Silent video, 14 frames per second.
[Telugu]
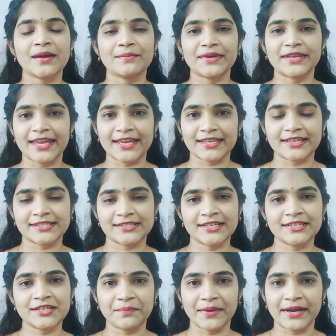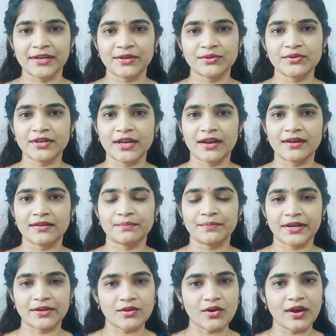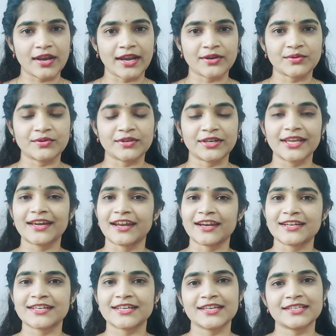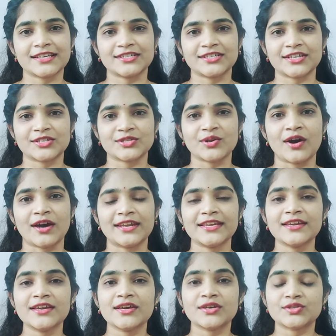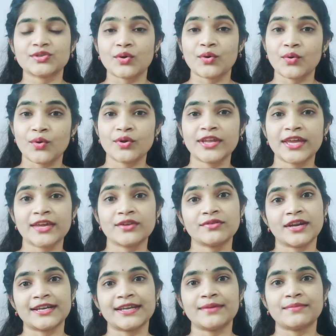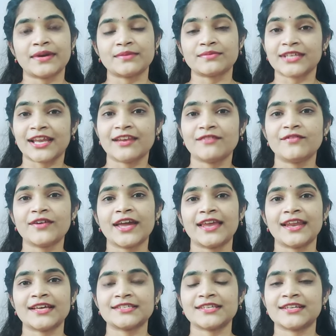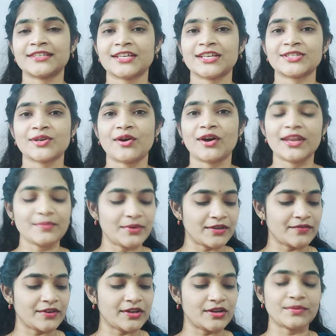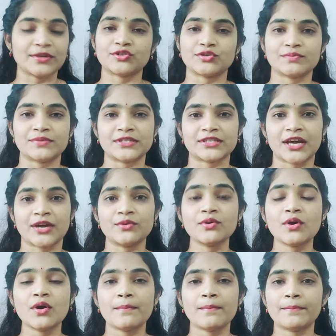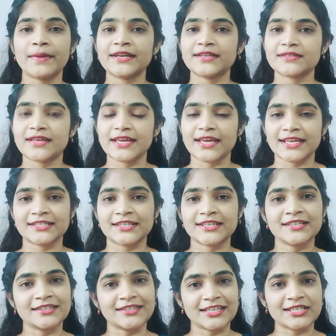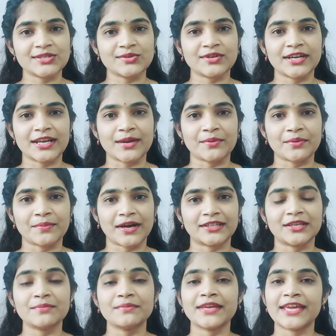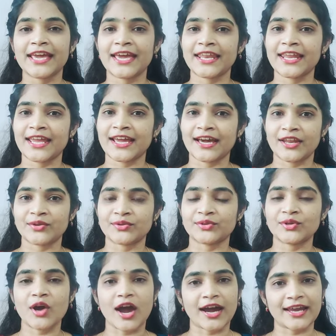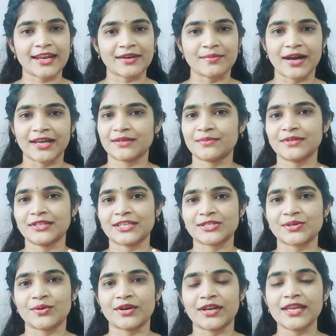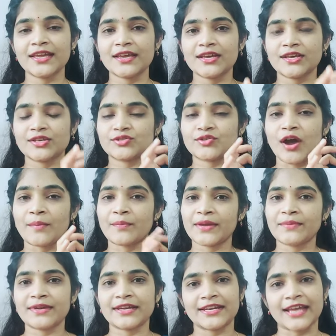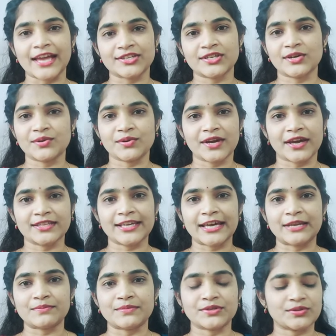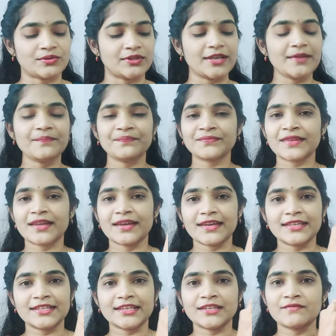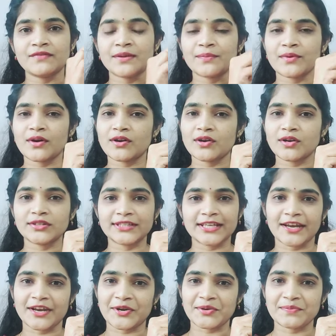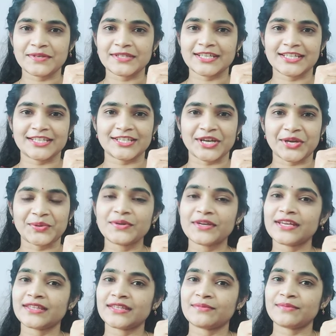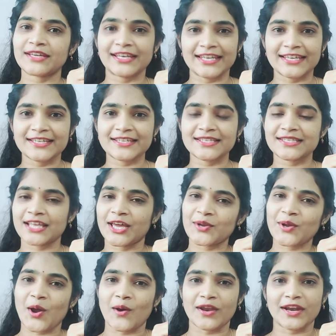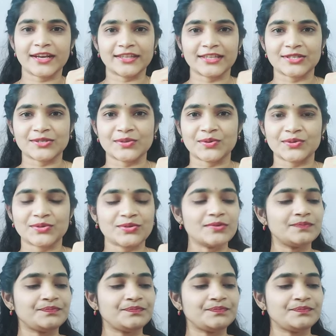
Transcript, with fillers: మీరు ఎక్స్టెన్షన్ పెట్టుకున్న పెట్టుకోవాలనుకుంటే కరెక్ట్గా సెట్ చేసుకోవాలి సో హోల్ హెయిర్ ఉన్నట్లే మనం సెల్ఫ్గా ఎలా సెట్ చేసుకోవాలి ఇప్పుడు ఈ వీడియోలో మీకు చూపిస్తాము బట్ ఎక్స్టెన్షన్ తీసుకునేటప్పుడు మాత్రం మీ హెయిర్ ఏ కలర్ ఉందో ఆ కలర్ మాత్రమే తీసుకోండి సో అప్పుడే మీకు న్యాచురల్ లుక్ అనేది కనిపిస్తుంది ఇదైతే ఫ్లిప్కార్ట్లో త్రీ హండ్రెడ్ రూపీస్కి ఇచ్చాను ఇది మీకు లింక్ ఇస్తాను కావాలంటే తీసుకోవచ్చు